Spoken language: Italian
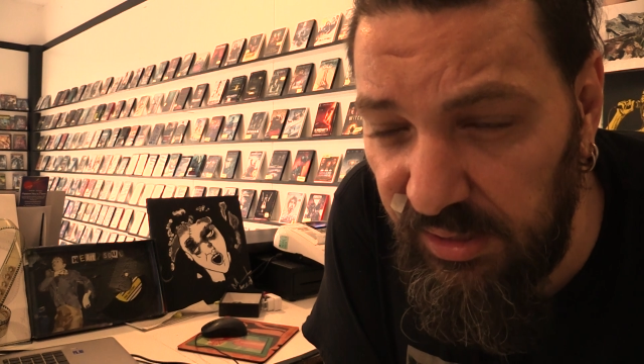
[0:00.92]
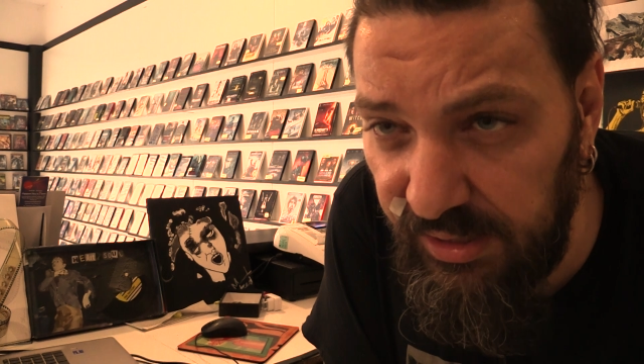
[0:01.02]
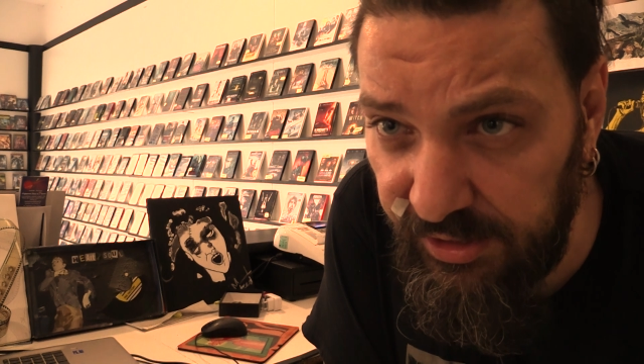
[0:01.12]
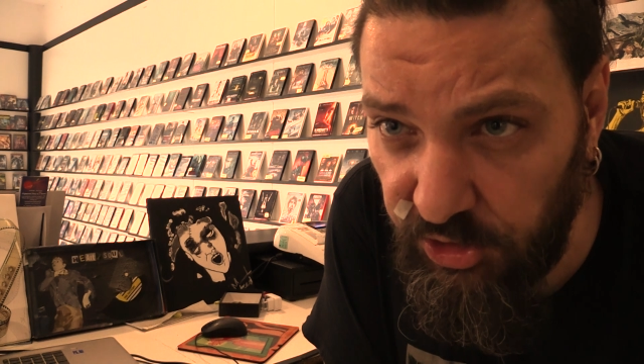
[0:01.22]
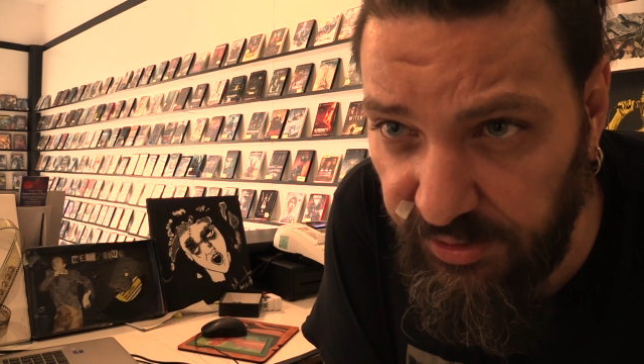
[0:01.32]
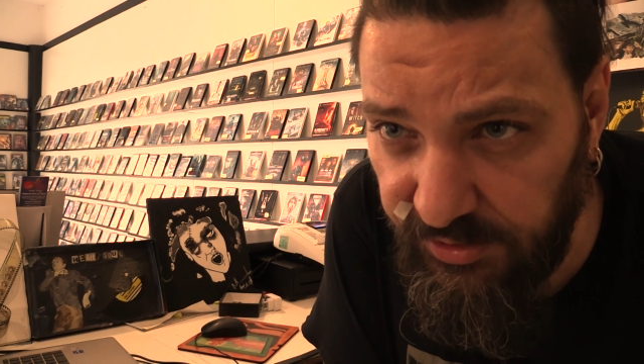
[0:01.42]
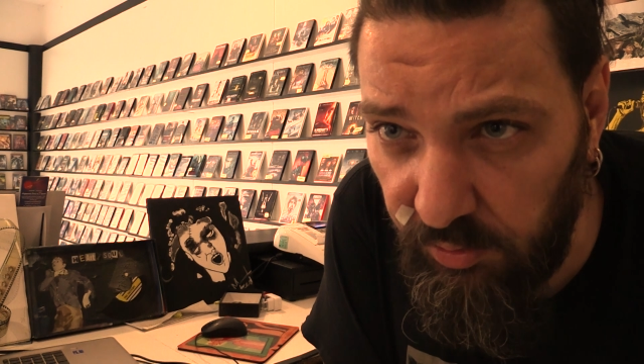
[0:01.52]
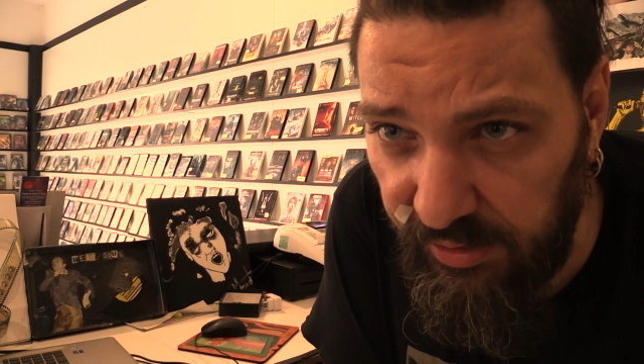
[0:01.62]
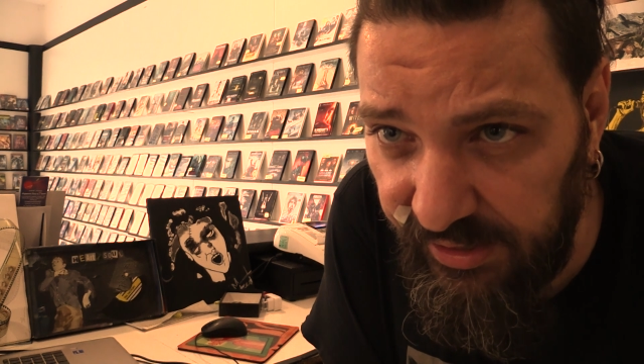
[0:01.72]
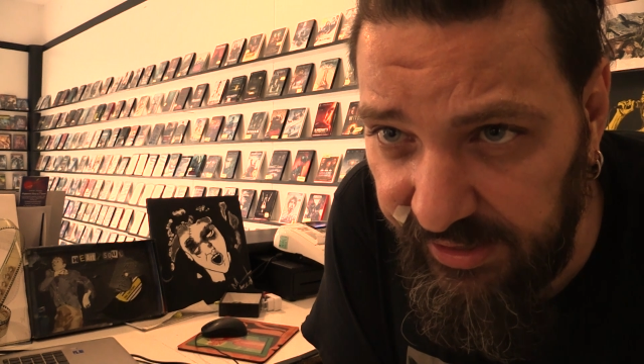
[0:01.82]
Mini
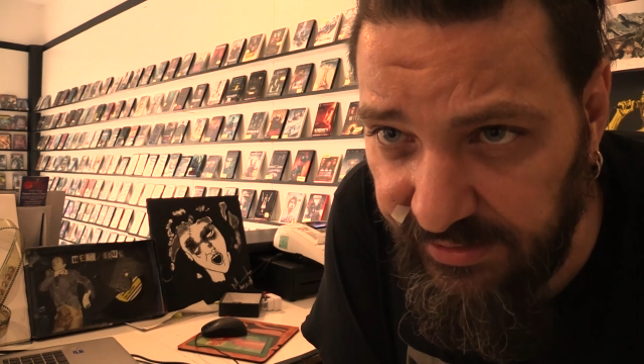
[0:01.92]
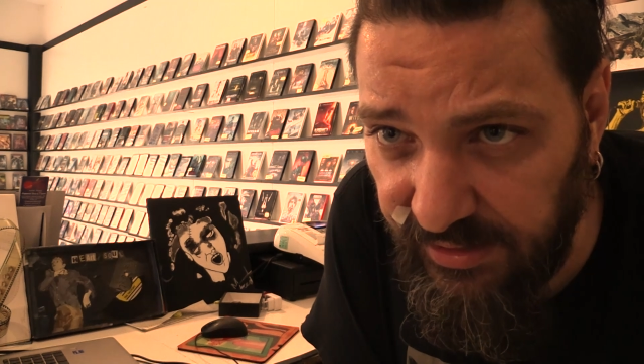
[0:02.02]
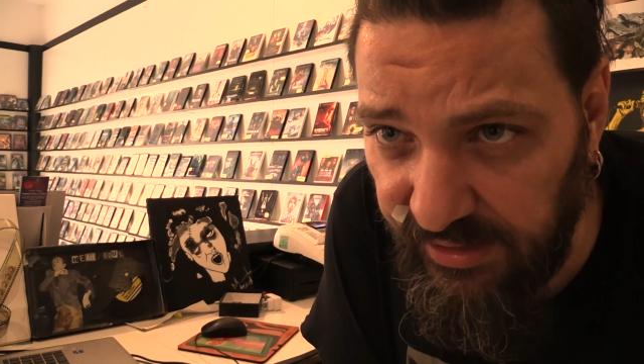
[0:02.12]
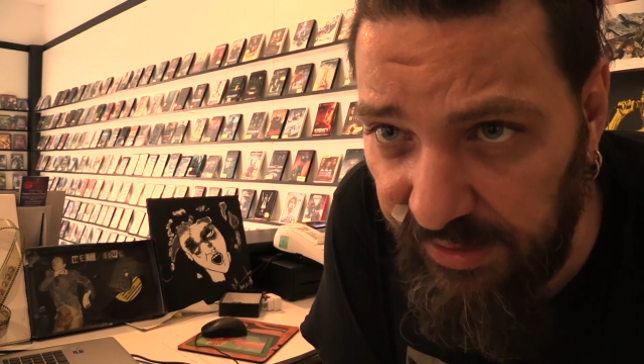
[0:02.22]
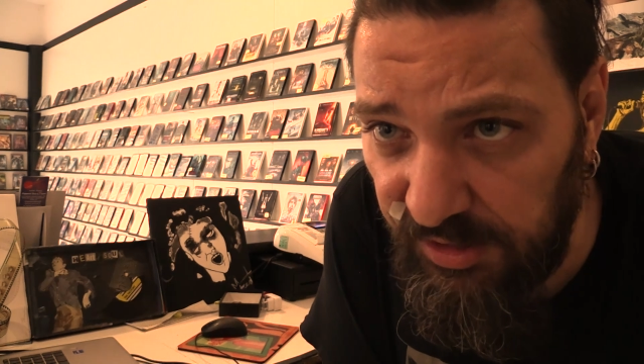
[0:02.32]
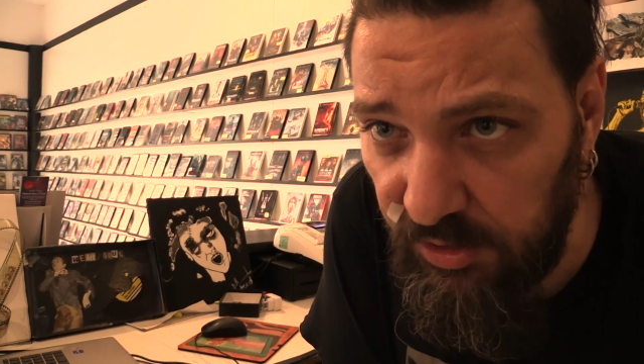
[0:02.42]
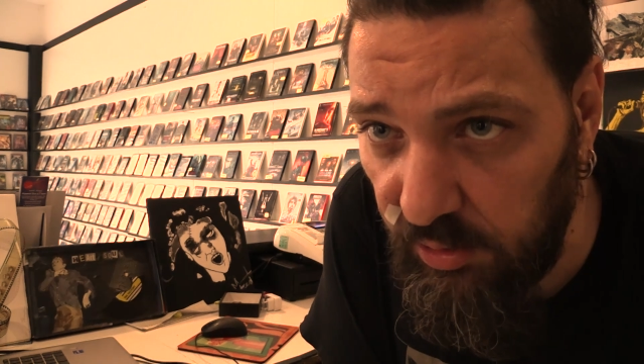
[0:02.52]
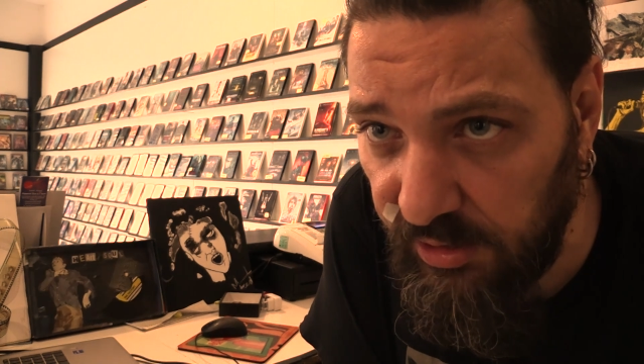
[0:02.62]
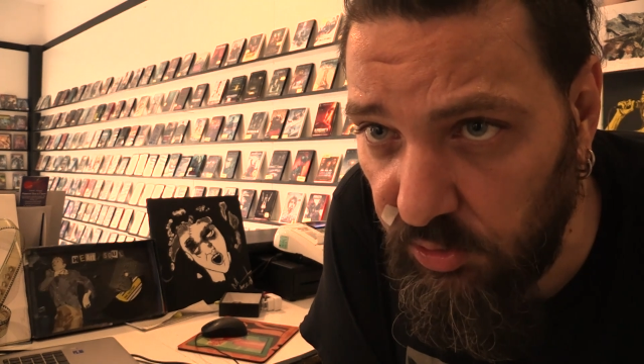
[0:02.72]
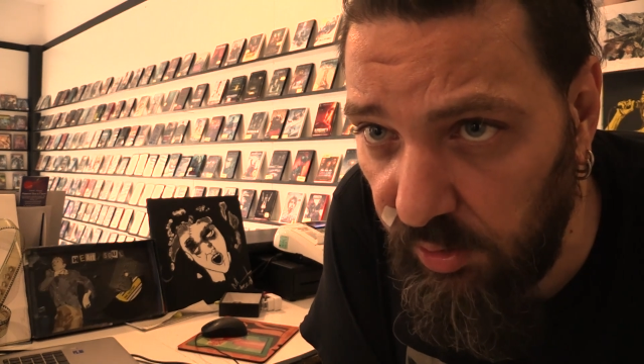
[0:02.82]
recensione richiesta tramite
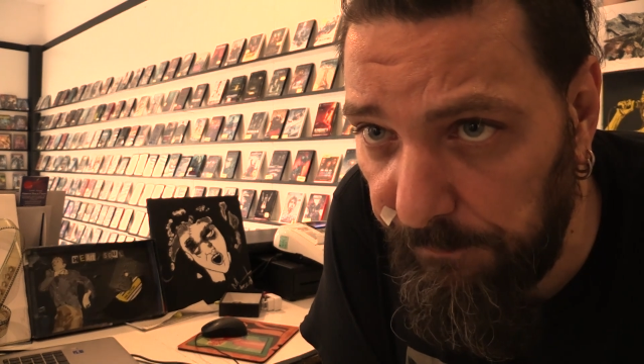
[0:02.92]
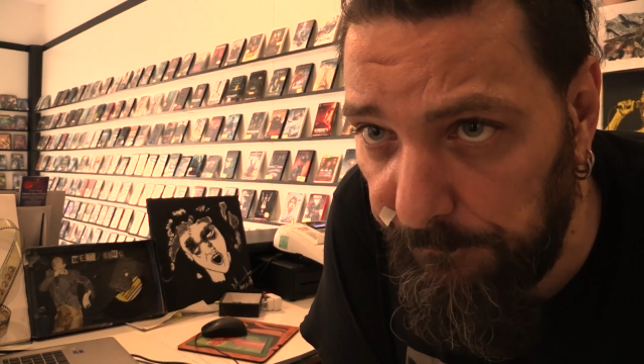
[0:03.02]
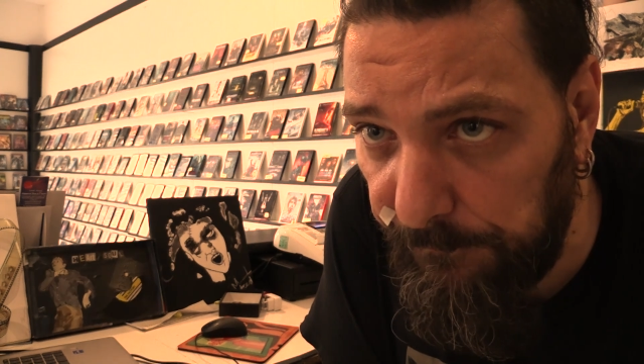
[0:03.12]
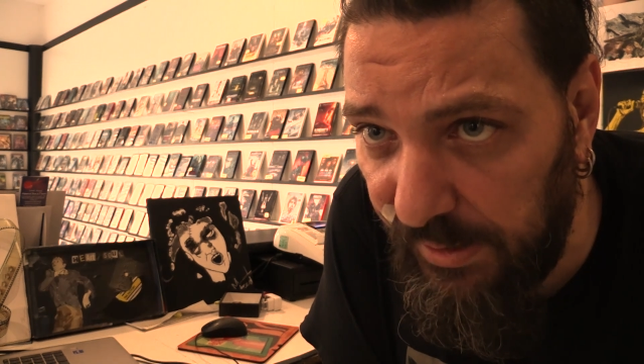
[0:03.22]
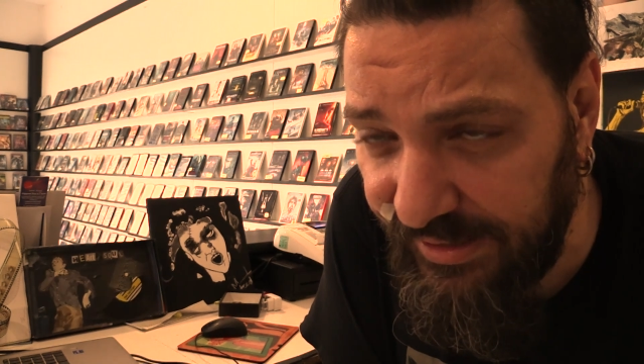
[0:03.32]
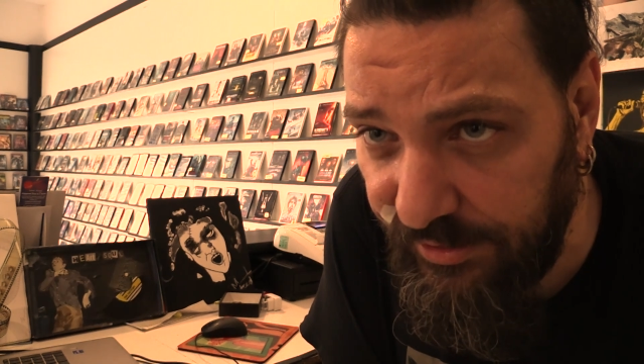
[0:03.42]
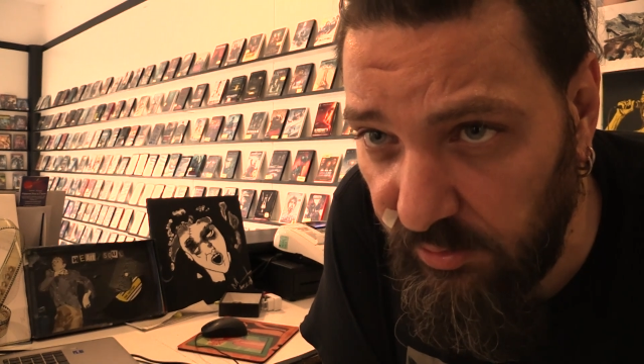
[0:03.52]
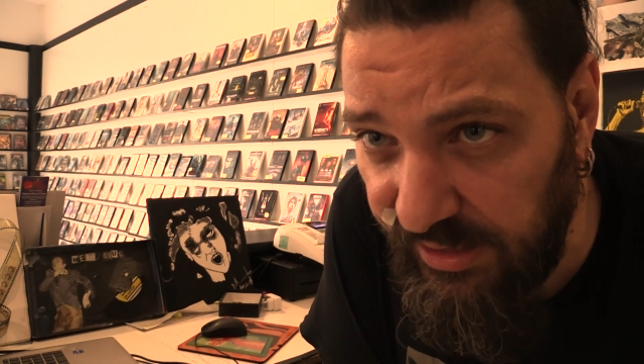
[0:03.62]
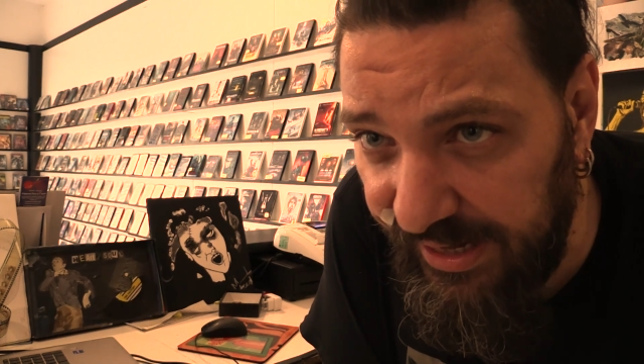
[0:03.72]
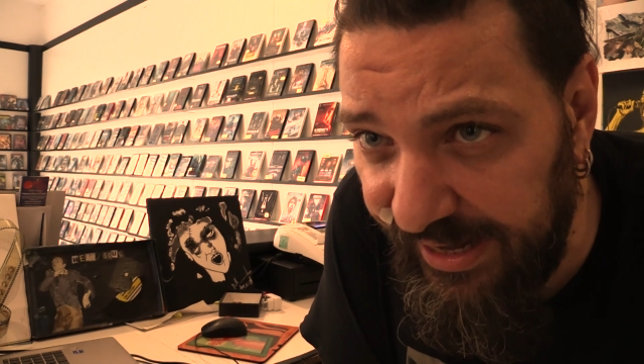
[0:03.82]
donazione
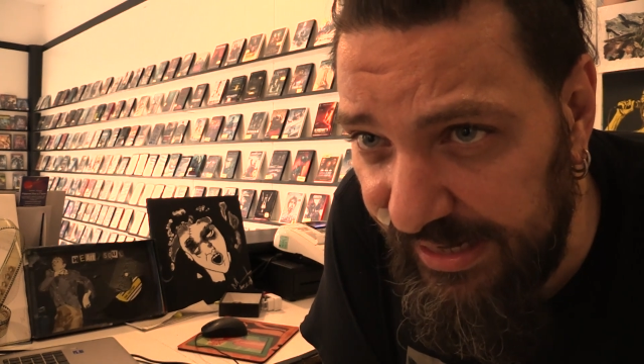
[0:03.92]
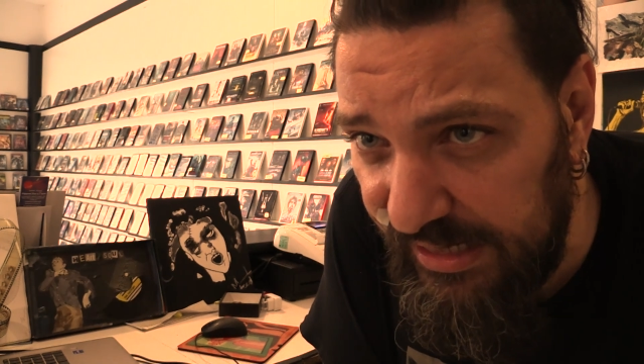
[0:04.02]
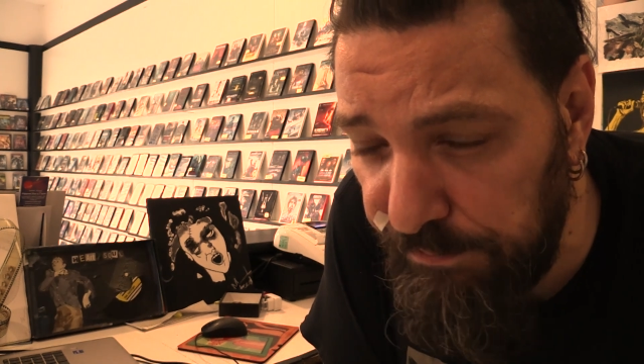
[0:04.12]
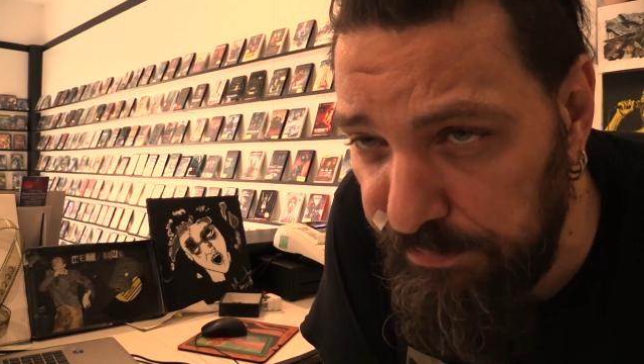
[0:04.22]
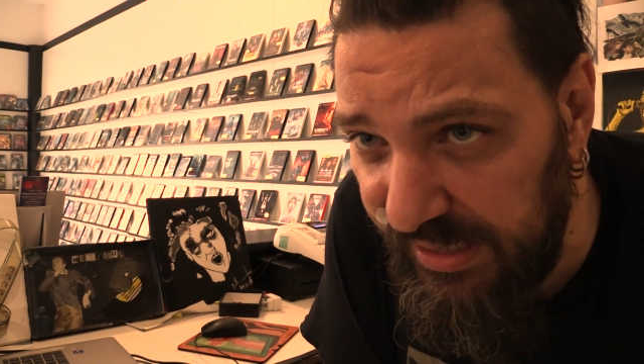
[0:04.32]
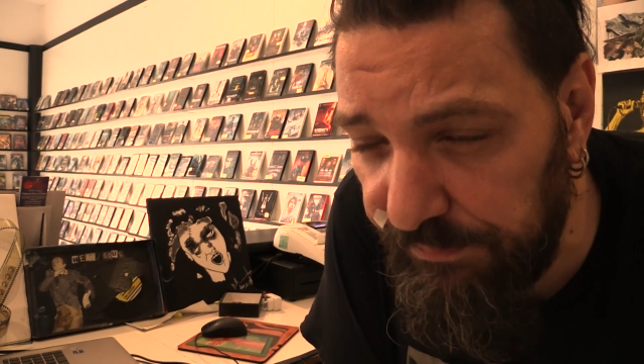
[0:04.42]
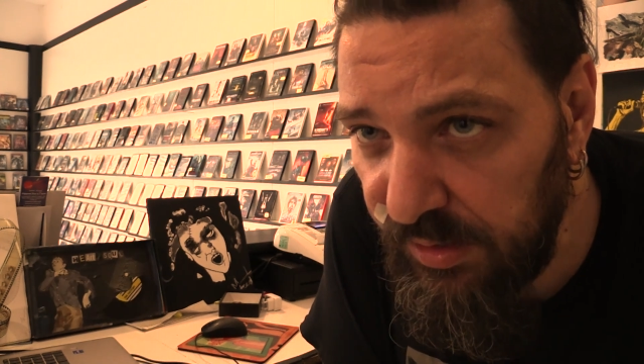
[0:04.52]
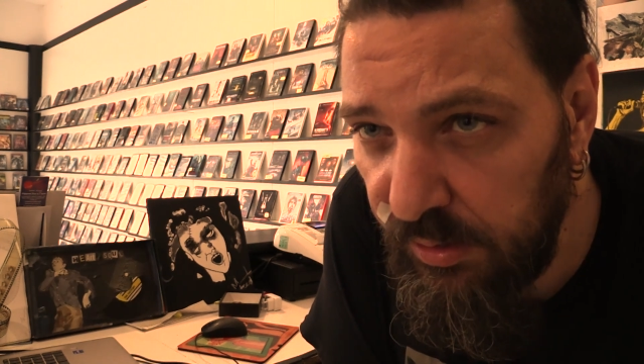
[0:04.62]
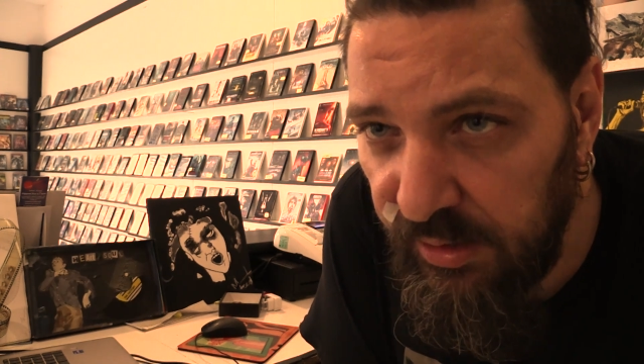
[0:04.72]
Patreon da Eli B,